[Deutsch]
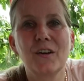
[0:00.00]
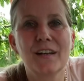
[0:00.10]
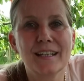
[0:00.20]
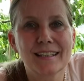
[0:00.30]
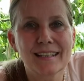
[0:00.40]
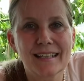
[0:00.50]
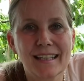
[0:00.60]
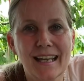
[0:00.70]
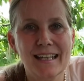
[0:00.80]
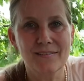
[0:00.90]
euch
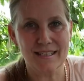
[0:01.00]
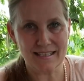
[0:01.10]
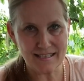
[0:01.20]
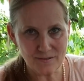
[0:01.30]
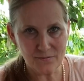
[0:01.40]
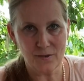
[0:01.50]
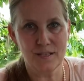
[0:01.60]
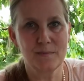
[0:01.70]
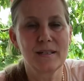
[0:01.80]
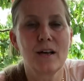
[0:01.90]
etwas
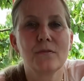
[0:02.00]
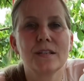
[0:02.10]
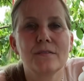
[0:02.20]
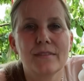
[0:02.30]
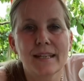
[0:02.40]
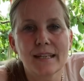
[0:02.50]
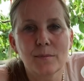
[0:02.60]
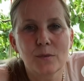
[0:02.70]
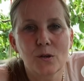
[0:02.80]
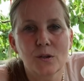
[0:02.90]
Sinnvolles mit auf den Weg
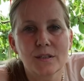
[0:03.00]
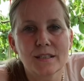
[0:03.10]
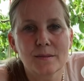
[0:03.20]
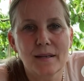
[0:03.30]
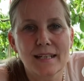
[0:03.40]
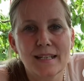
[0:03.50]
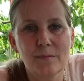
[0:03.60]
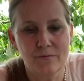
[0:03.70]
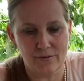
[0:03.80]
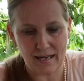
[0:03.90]
geben konnte, meine
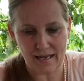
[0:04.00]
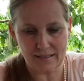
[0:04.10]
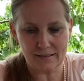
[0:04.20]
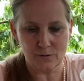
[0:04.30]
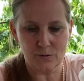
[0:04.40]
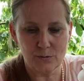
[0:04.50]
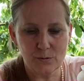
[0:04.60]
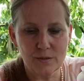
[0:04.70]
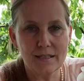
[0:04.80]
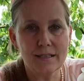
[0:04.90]
lieben Waage und
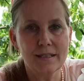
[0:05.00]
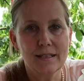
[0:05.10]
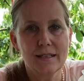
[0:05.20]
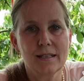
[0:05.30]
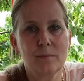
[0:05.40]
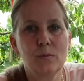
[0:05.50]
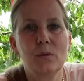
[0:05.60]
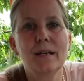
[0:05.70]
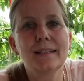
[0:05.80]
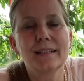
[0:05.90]

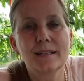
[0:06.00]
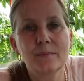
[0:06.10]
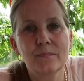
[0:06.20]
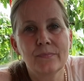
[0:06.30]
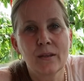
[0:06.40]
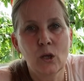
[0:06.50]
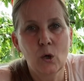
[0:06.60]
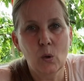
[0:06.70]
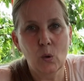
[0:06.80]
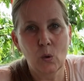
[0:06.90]
Hundegeborenen.
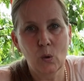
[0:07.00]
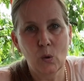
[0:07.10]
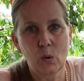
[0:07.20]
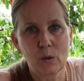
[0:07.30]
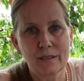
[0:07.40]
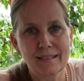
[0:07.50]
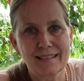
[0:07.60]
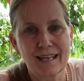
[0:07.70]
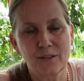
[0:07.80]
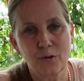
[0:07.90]

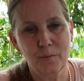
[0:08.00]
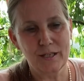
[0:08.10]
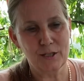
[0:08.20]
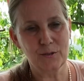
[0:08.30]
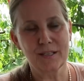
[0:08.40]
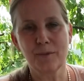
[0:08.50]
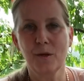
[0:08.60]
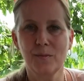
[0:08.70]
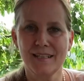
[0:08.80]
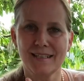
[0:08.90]
Und ja, ich freue mich natürlich
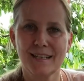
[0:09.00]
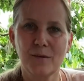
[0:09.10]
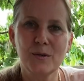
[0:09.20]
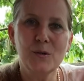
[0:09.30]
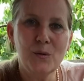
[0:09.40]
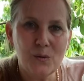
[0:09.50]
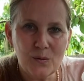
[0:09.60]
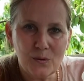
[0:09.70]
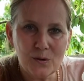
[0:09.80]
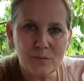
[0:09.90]
immer über den Daumen
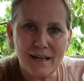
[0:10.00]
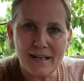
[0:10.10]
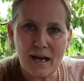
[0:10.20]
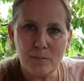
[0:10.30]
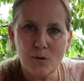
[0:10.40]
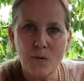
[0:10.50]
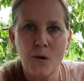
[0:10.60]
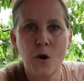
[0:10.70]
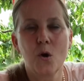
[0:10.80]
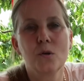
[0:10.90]
hoch, über ein Abo
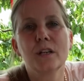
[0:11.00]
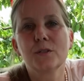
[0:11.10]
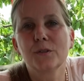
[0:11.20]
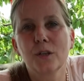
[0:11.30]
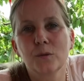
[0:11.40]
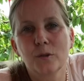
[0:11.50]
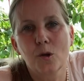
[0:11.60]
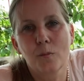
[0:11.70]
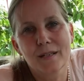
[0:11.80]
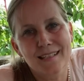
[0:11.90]
und natürlich auch über
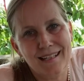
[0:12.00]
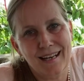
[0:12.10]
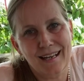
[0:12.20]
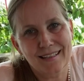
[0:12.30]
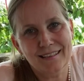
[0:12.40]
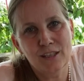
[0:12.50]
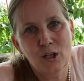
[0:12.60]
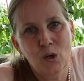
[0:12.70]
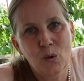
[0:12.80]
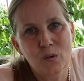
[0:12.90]
Kommentare.
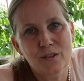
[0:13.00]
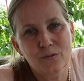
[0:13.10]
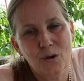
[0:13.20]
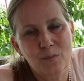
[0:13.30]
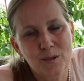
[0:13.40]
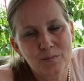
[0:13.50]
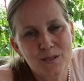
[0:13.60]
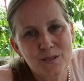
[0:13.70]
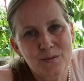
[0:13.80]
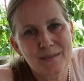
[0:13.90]
Und ich freue mich
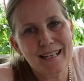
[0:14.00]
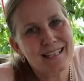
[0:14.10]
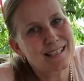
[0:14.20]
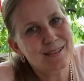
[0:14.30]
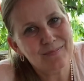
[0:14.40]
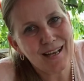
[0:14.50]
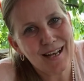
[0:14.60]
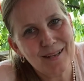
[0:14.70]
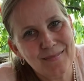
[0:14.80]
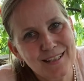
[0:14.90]
bis zum nächsten
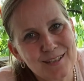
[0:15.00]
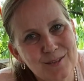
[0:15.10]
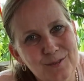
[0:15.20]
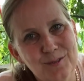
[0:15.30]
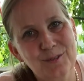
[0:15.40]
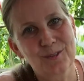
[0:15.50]
Mal. Macht's gut